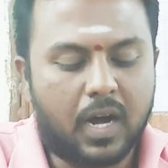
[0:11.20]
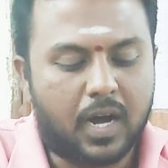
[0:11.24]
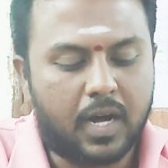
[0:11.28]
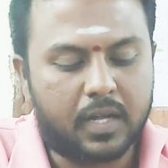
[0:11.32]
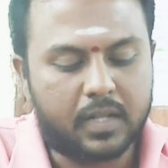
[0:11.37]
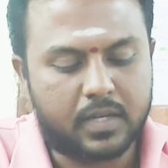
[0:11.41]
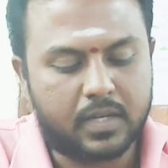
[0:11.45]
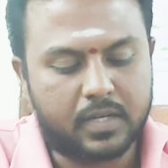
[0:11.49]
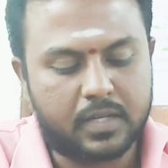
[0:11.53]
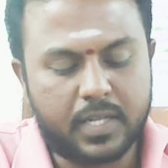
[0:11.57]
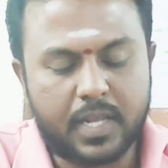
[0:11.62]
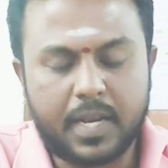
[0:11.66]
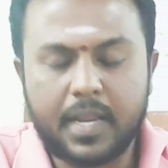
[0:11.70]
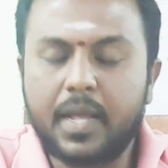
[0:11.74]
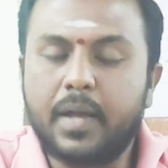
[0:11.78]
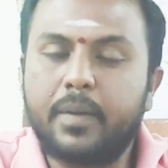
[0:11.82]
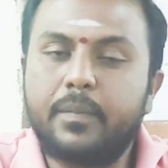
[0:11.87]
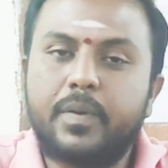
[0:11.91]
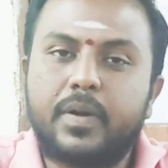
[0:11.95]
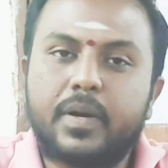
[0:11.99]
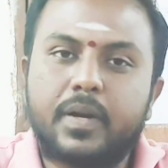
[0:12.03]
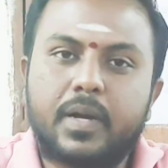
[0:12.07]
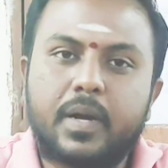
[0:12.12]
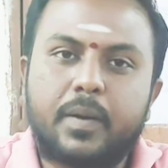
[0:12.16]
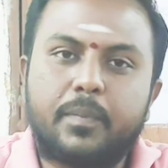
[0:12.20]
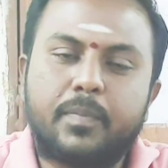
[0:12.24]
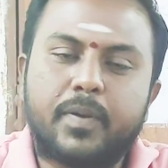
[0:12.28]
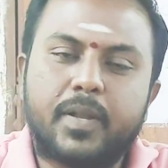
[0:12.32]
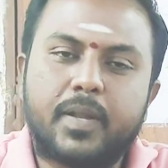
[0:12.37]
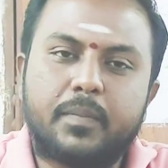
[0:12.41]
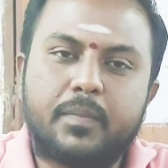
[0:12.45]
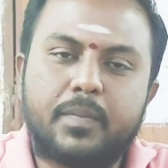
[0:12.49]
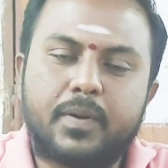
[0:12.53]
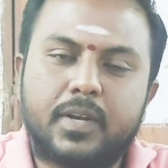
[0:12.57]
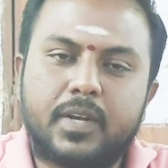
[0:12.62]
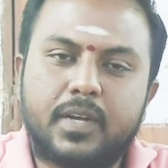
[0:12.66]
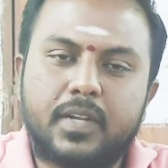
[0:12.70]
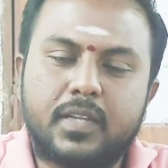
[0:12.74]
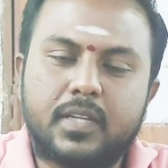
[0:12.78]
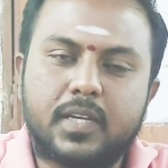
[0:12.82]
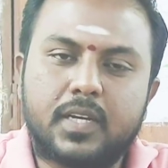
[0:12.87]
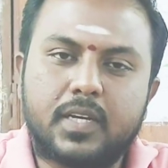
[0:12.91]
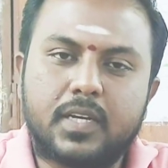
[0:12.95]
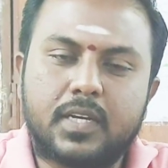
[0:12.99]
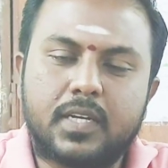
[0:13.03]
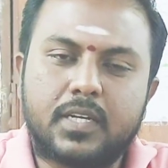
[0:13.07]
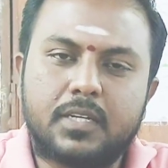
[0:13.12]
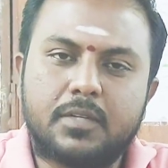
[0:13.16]
அதில் நிறையா பேர் அப்ளை
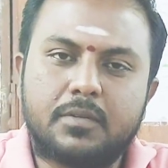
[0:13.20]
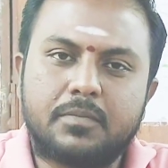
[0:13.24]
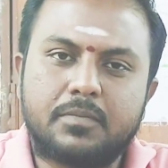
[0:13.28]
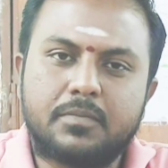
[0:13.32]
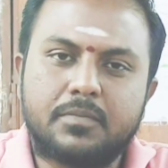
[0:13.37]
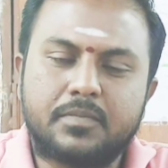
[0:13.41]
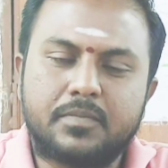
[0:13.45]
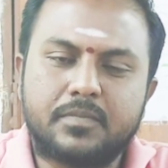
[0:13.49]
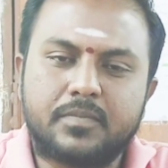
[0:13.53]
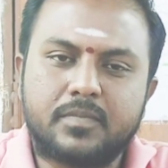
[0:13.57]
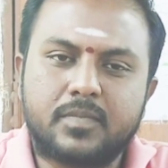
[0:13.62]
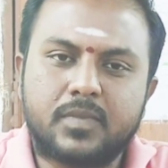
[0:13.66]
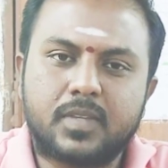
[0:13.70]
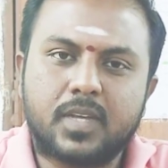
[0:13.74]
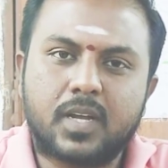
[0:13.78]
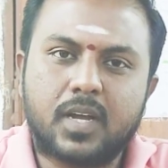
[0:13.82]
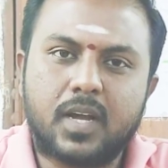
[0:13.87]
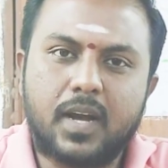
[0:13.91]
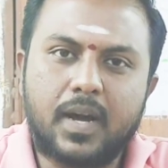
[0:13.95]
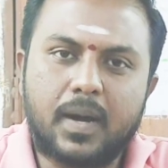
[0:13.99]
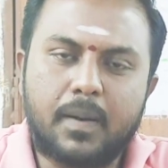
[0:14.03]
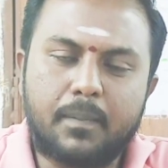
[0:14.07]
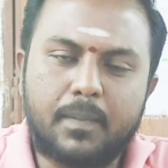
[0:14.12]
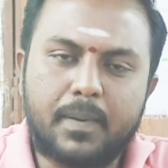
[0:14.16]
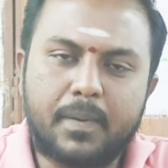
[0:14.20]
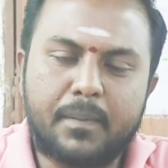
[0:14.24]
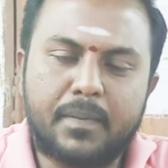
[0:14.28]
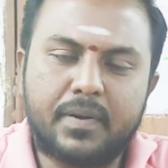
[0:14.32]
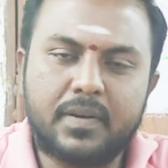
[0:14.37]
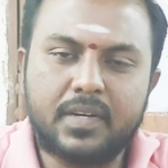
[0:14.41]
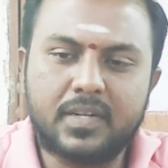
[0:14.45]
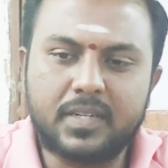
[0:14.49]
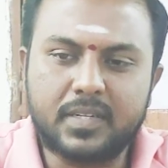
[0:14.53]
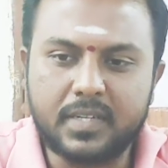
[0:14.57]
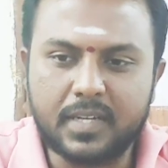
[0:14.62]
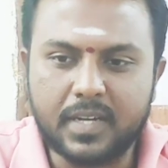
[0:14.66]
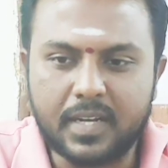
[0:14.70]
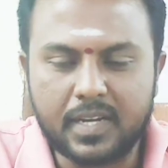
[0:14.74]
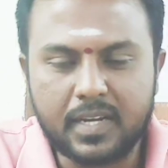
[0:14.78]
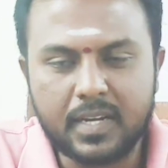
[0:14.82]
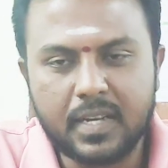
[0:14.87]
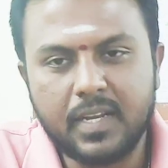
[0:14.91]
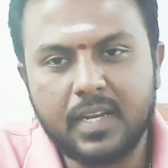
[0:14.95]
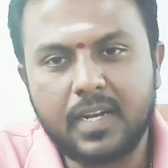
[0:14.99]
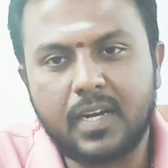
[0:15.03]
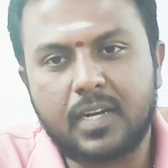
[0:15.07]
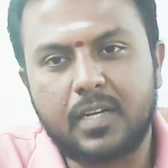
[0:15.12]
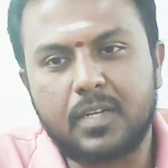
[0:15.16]
பண்ணியிருந்தாங்க அப்ளை பண்ணிட்டு
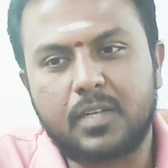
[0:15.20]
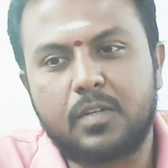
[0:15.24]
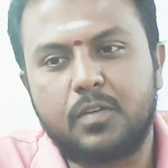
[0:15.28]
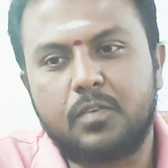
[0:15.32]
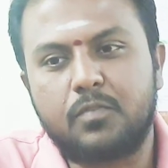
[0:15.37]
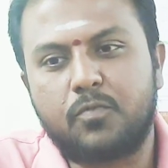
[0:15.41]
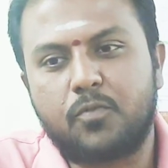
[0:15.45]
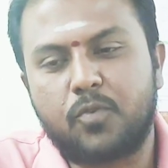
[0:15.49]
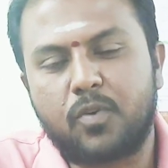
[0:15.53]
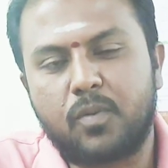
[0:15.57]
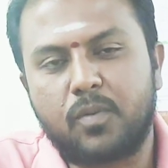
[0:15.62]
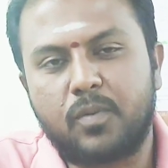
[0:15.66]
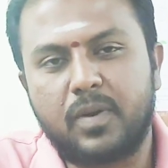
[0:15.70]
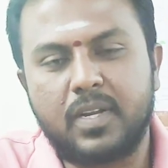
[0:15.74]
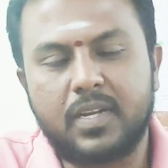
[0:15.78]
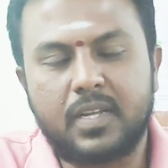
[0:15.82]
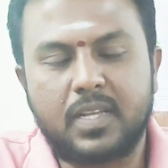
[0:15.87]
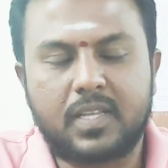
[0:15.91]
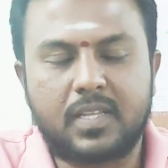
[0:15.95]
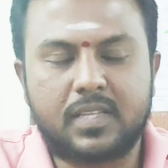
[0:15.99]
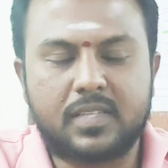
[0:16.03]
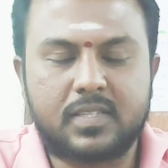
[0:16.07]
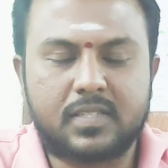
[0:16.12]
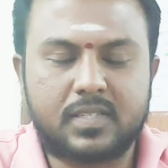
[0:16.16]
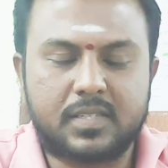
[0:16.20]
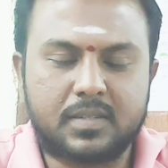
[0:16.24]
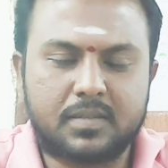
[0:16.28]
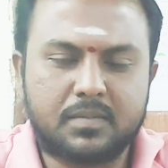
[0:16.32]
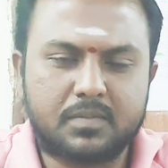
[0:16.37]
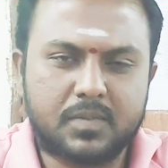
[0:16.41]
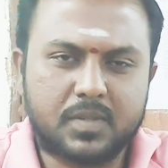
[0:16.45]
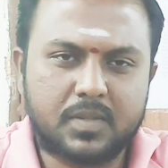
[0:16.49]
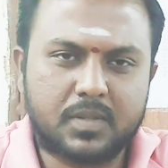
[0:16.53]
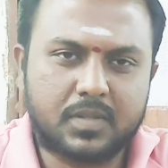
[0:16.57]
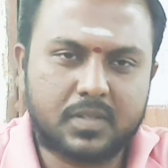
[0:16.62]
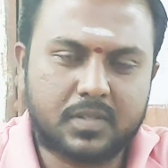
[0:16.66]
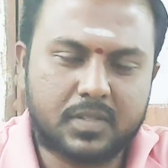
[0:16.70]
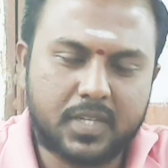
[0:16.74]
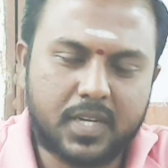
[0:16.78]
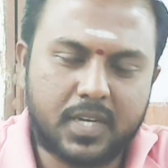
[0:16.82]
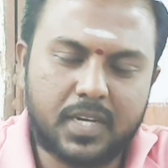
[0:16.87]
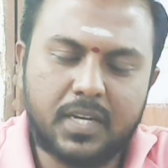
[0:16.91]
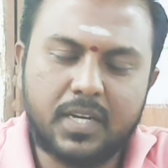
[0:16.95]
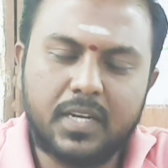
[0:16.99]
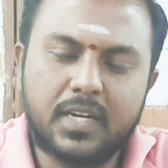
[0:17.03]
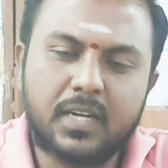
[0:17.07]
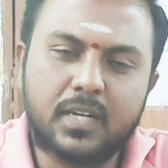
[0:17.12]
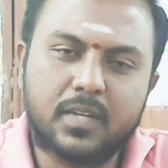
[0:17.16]
டெய்லி எனக்கு ஃபோன் பண்ணி
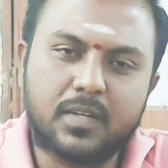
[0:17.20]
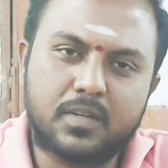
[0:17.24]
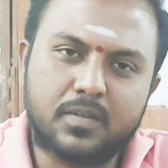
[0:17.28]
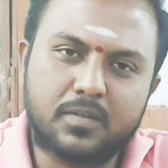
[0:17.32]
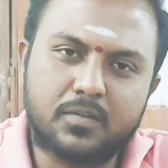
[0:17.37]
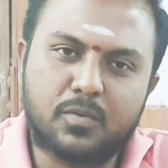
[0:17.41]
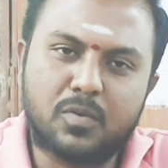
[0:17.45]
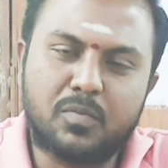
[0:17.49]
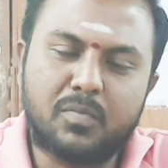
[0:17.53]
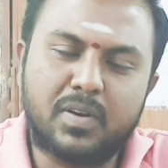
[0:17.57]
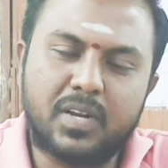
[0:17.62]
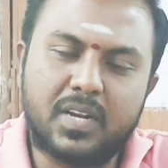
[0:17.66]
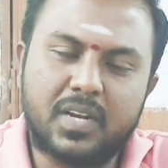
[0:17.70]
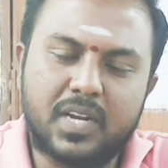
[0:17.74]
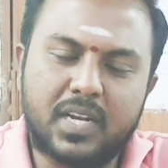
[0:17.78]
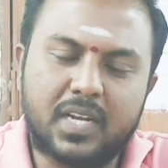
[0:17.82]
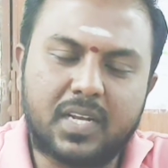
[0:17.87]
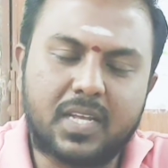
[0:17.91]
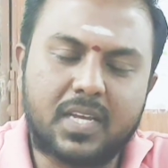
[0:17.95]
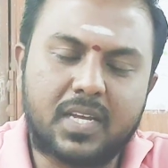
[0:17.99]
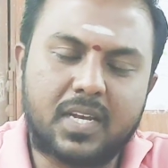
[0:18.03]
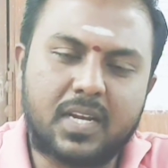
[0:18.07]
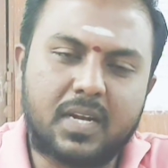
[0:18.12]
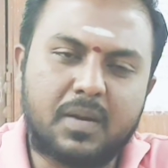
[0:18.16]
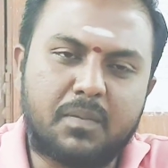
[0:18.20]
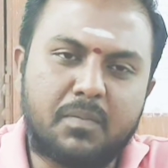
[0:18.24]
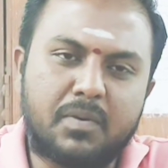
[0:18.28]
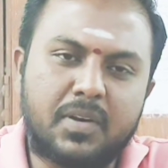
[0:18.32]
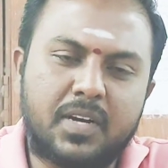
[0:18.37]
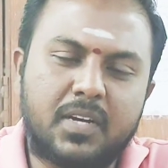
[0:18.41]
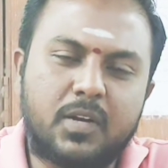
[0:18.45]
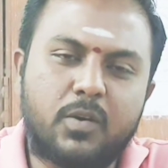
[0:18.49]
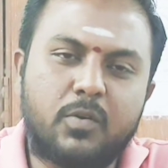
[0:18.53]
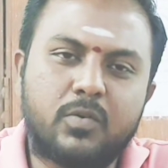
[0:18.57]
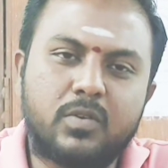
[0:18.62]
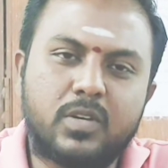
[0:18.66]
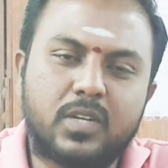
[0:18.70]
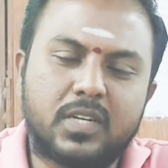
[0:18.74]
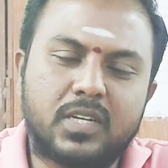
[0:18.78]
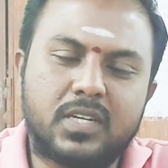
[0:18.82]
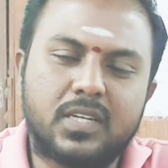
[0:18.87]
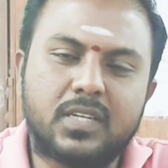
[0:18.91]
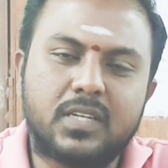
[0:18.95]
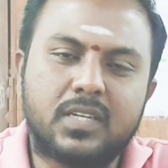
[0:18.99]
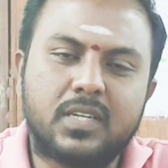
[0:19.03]
டெய்லி எனக்கு ஃபோன் பண்ணி என்ன கேட்குறாங்க அப்படின்னு டவுட்டு